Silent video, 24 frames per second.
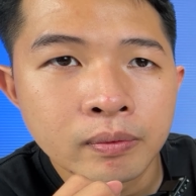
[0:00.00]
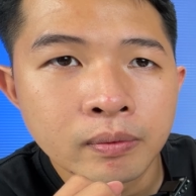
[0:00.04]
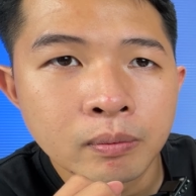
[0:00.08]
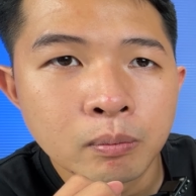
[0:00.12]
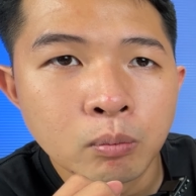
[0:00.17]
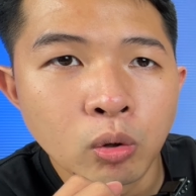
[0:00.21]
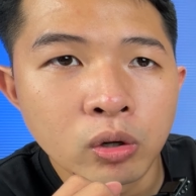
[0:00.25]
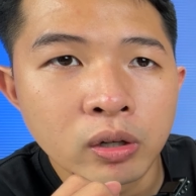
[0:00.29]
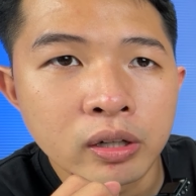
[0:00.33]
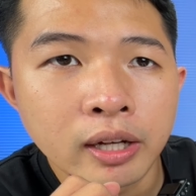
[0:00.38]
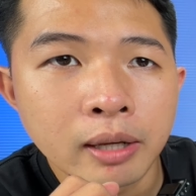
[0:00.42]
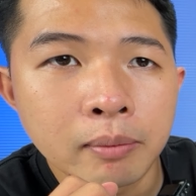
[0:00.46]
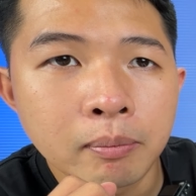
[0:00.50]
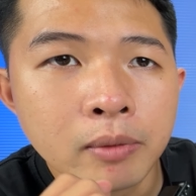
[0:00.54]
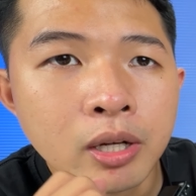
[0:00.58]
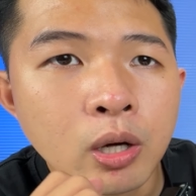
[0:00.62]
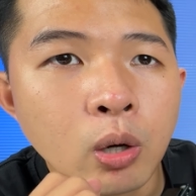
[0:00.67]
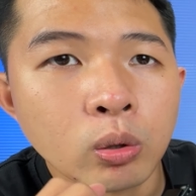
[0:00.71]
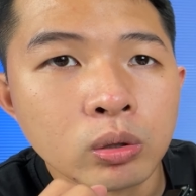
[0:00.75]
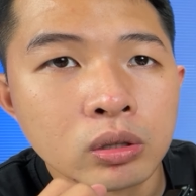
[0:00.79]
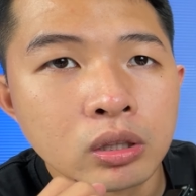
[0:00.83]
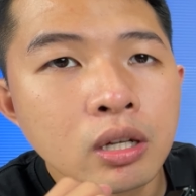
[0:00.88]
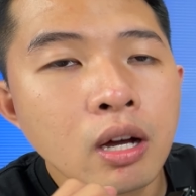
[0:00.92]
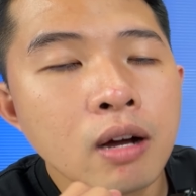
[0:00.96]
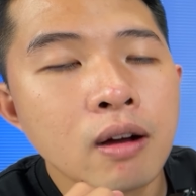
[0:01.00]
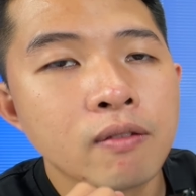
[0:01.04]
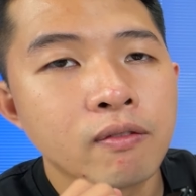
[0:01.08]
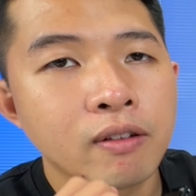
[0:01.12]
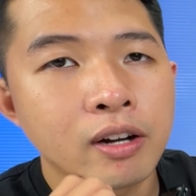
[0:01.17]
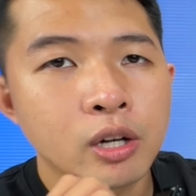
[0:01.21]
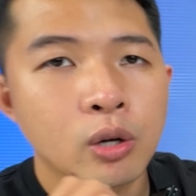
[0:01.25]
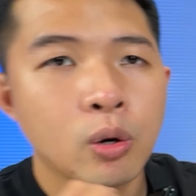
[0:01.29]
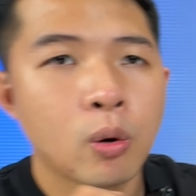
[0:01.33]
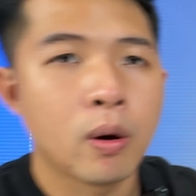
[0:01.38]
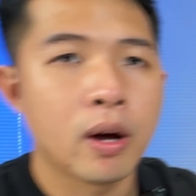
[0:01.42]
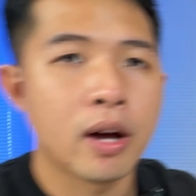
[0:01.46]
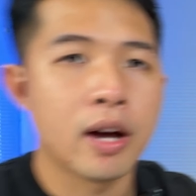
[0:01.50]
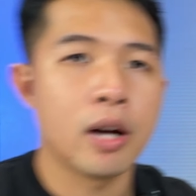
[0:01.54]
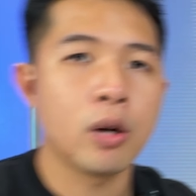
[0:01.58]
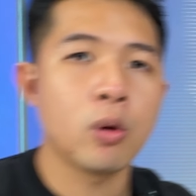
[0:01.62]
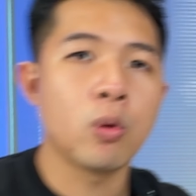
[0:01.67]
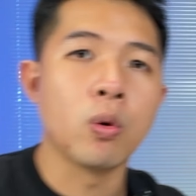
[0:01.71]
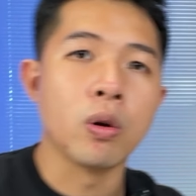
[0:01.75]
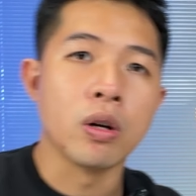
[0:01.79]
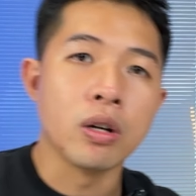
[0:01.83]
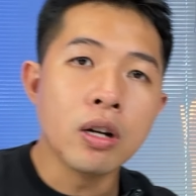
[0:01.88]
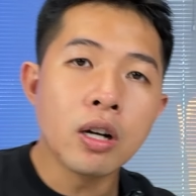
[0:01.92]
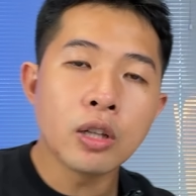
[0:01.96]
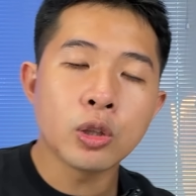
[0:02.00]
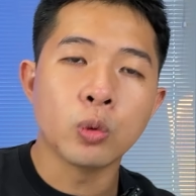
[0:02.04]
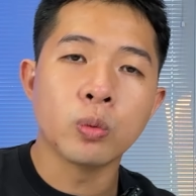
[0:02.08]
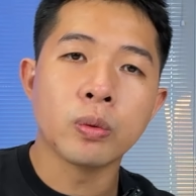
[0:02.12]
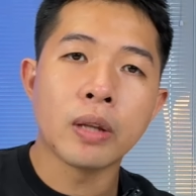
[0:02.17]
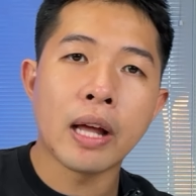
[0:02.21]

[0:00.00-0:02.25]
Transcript: một cái biểu tượng văn hóa của nước chúng